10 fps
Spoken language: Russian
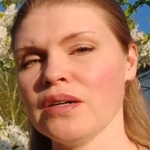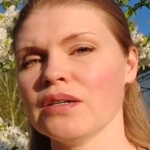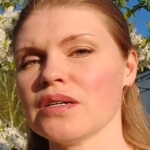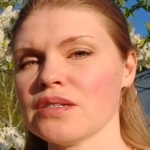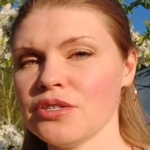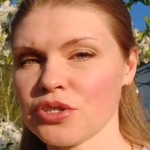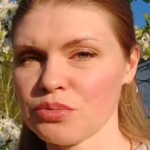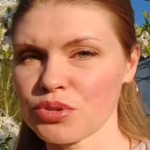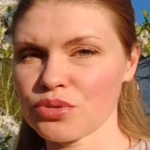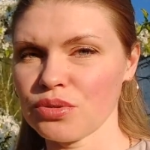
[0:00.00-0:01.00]
Различие
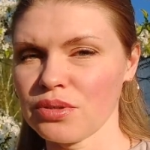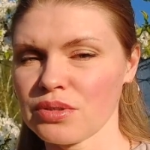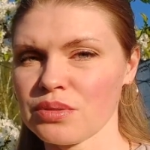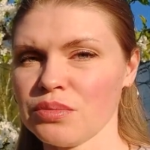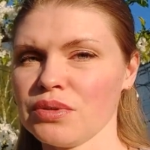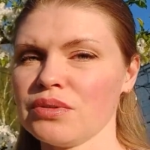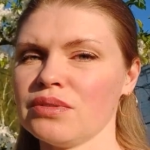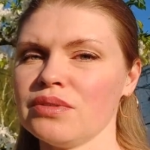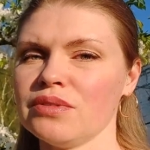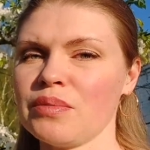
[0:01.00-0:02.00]
между этими
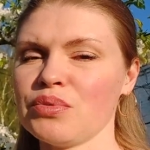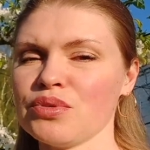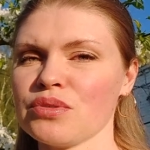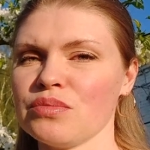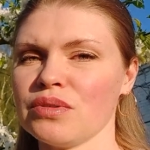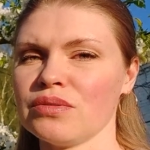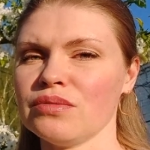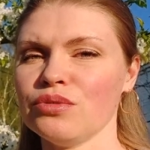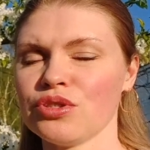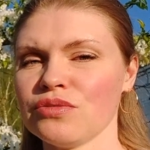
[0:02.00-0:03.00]
а, вопросами
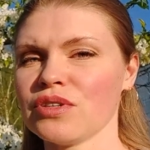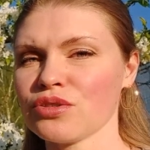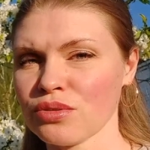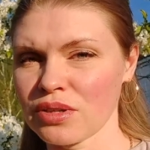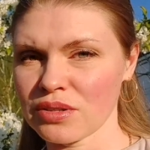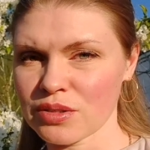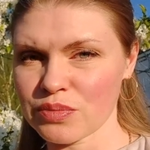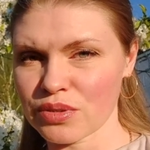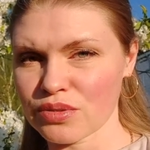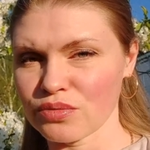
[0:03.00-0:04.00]
очень важно для нас,
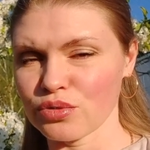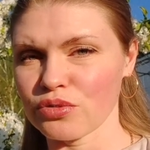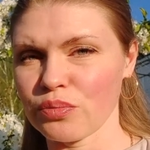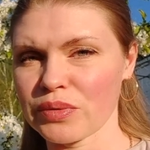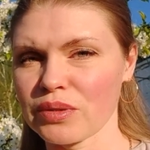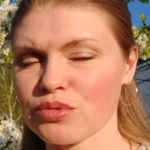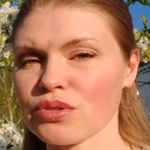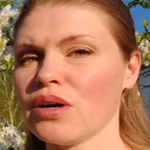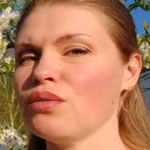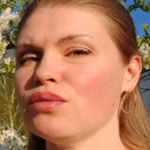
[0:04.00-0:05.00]
птицеводов, потому
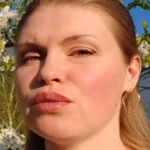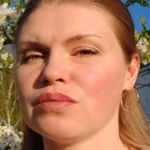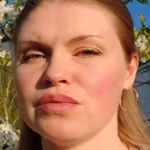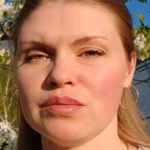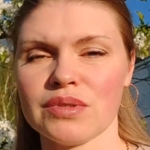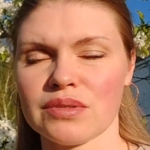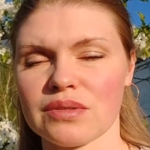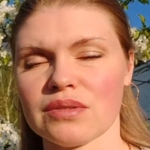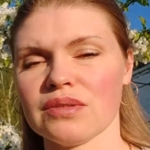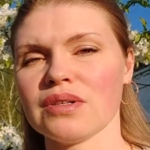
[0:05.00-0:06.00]
что какой корм выбрать,
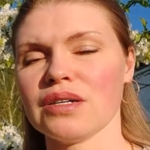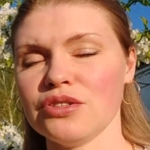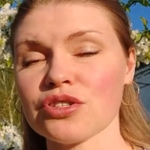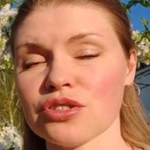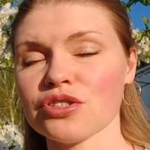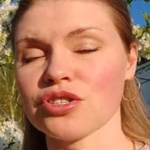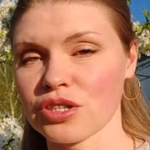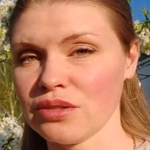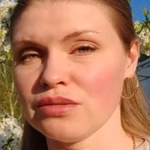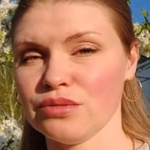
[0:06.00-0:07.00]
это, конечно
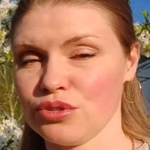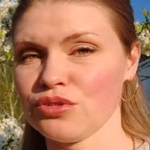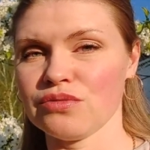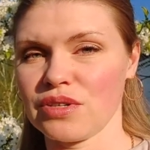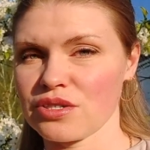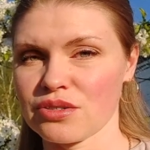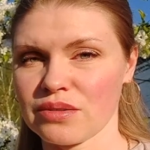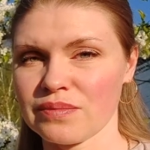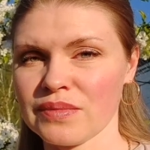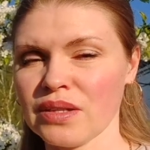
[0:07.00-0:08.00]
же, очень
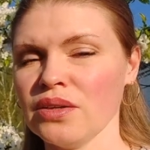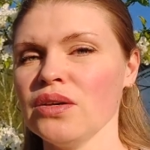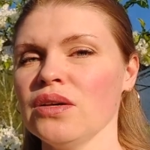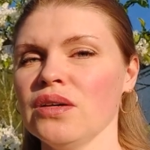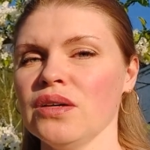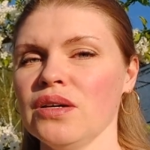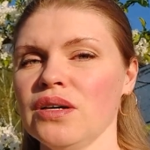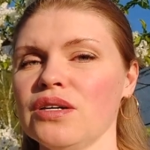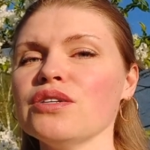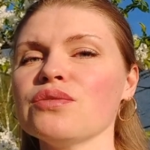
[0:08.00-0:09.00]
важно.
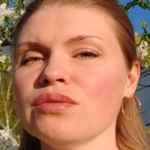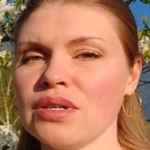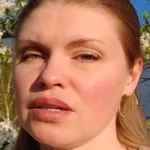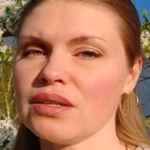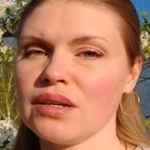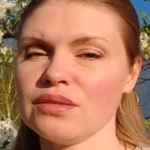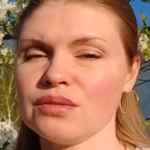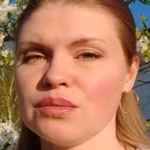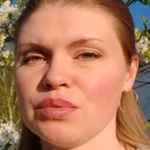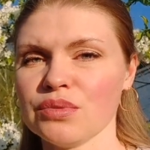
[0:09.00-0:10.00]
Результаты,
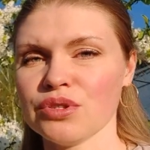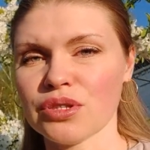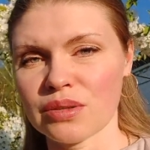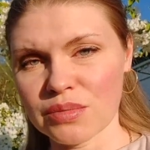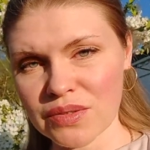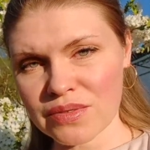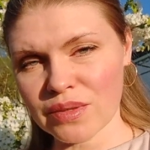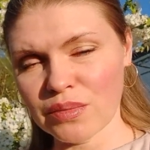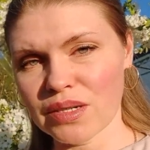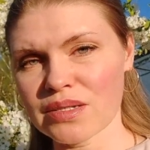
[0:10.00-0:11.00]
которые получили мы в
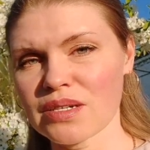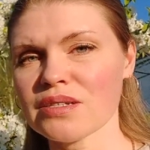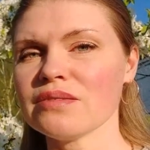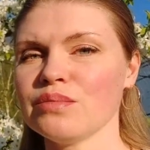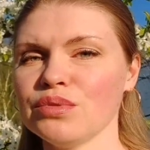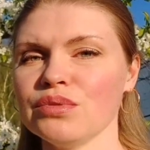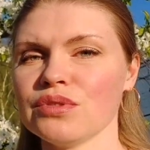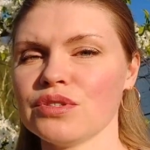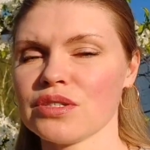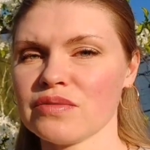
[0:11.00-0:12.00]
своем хозяйстве, будут
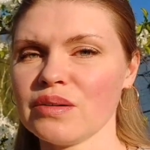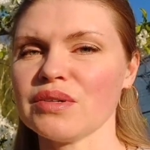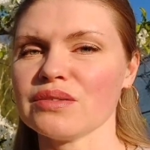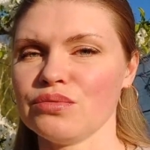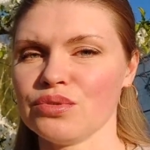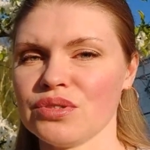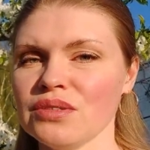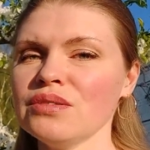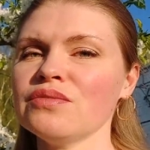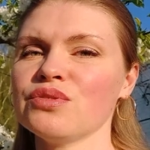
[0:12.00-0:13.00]
сейчас вам
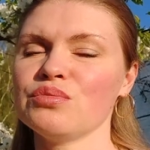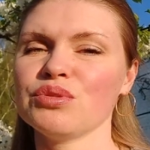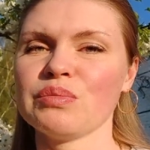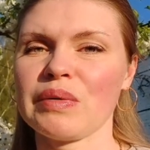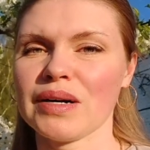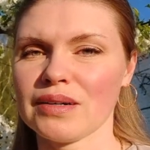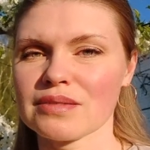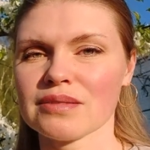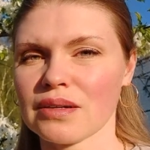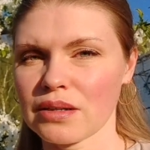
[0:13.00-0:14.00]
озвучены. Все будет
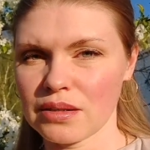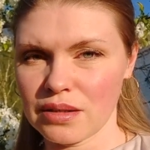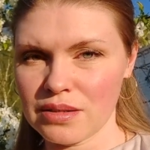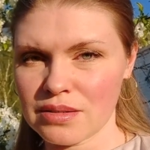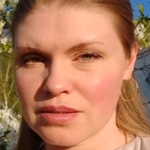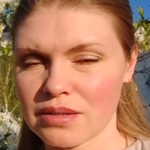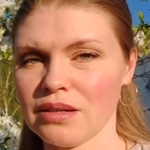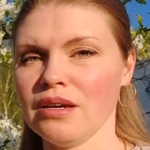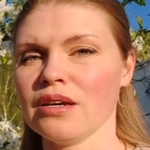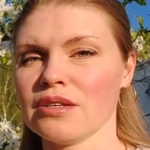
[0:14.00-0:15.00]
показано как есть, и
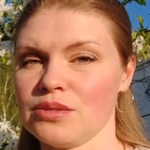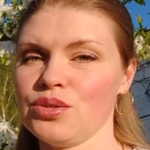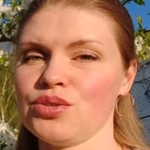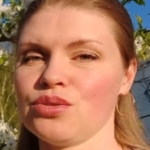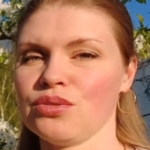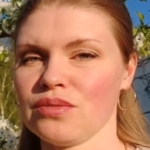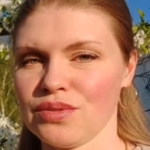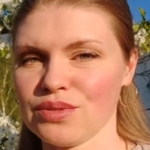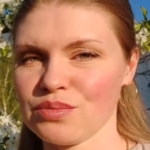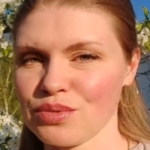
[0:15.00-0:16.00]
я надеюсь, что это
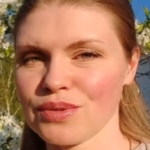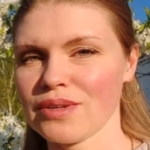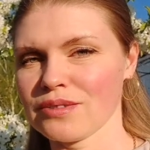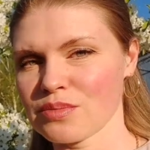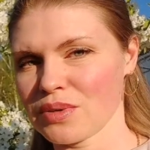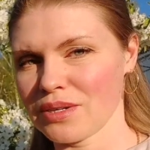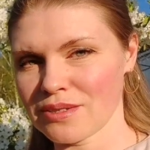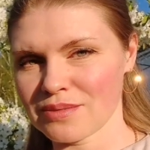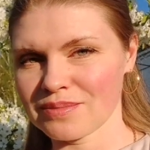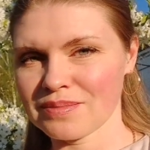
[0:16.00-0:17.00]
видео будет для вас
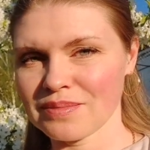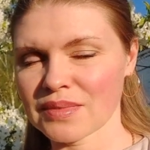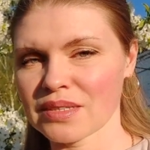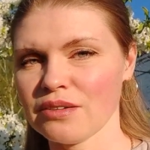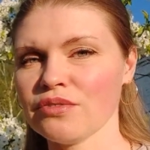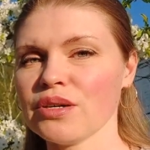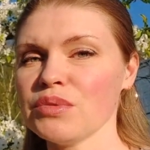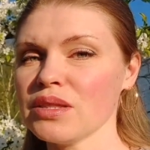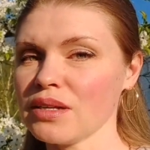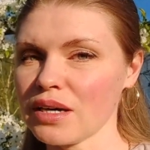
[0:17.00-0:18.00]
полезным. В
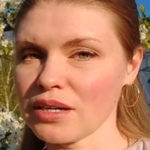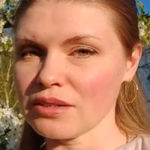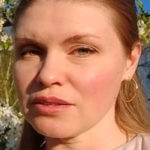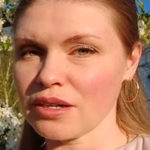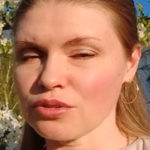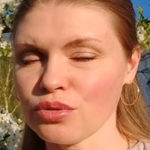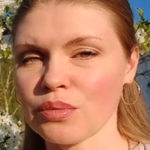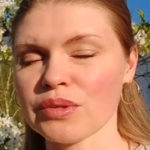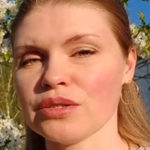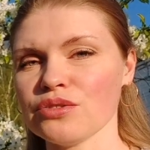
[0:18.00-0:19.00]
комментариях, как только
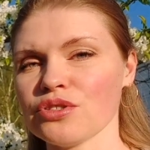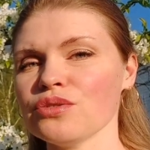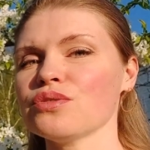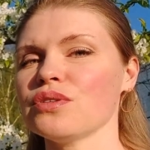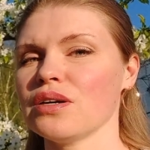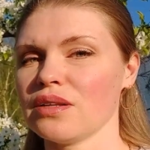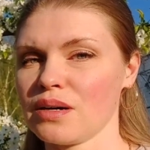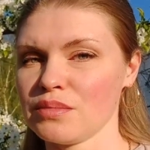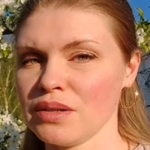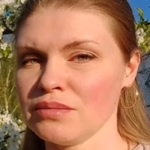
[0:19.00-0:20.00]
начнется
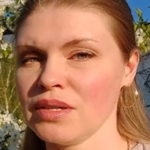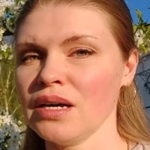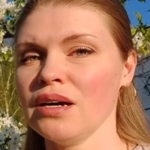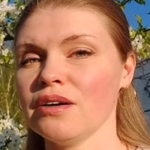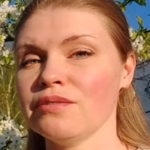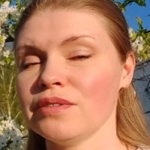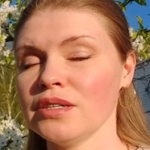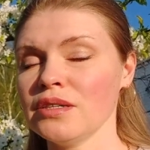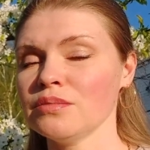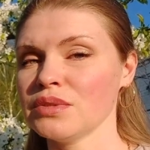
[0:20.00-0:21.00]
реклама,
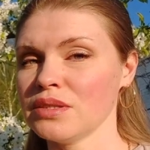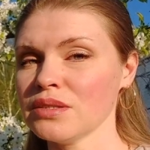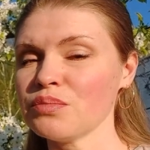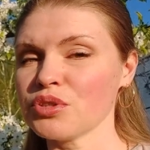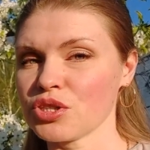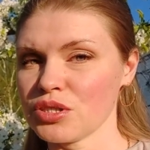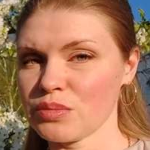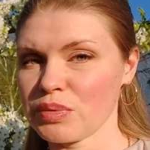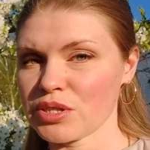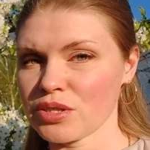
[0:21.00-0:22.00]
вы мне напишите,
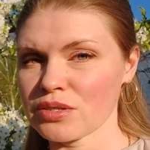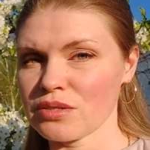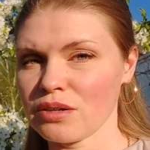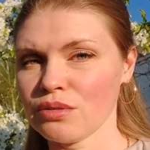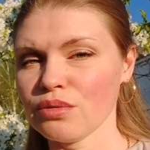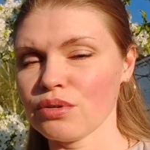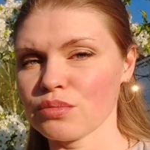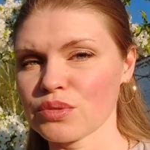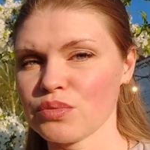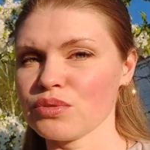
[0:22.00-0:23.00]
пожалуйста, какой
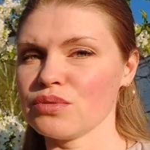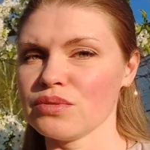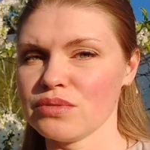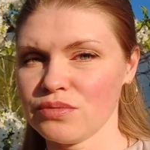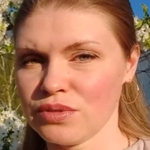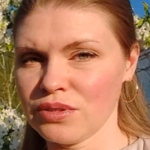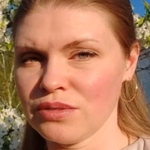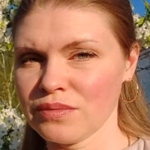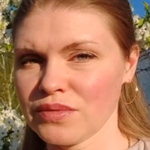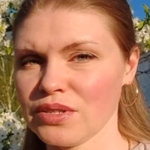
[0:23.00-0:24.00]
корм используете вы
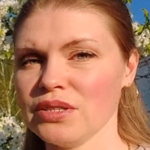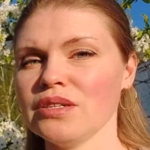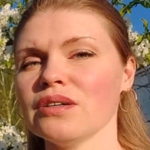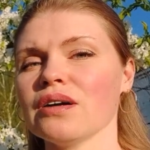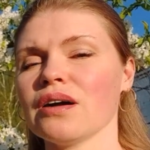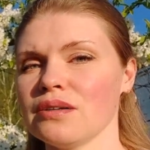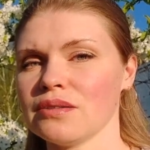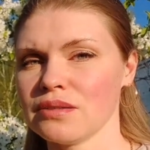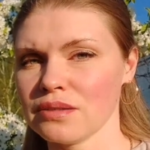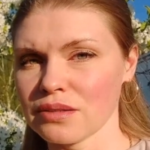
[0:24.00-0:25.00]
и
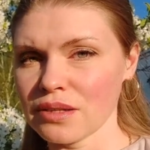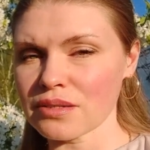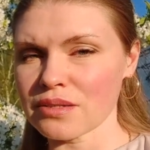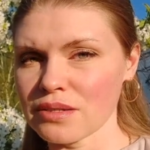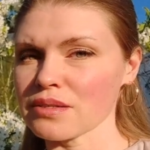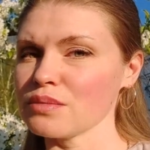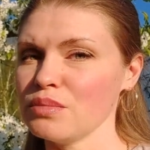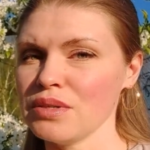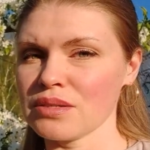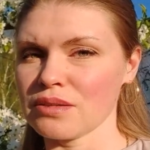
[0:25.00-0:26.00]
есть ли
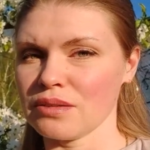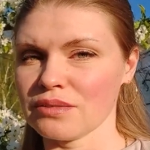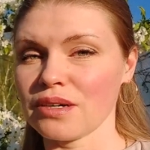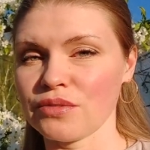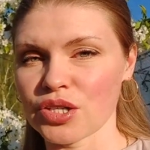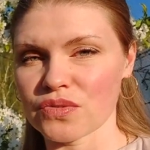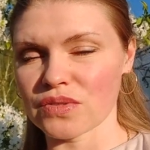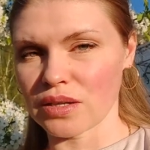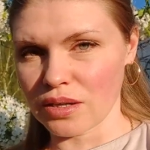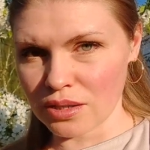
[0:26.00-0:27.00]
смысл, на ваш
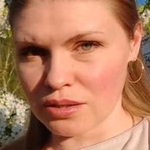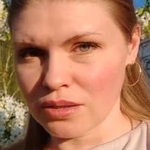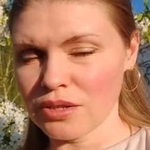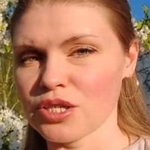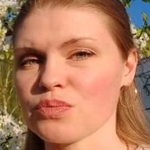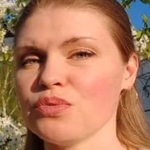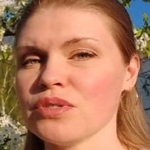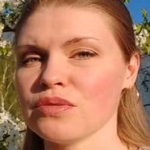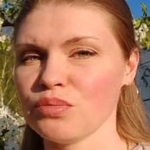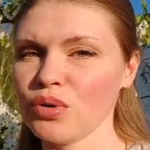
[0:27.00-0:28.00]
взгляд,
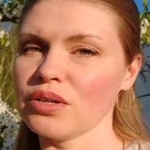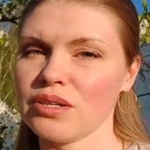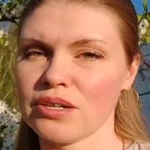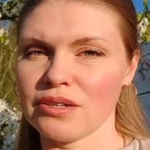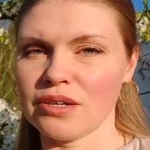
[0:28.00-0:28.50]
использовать более дорогие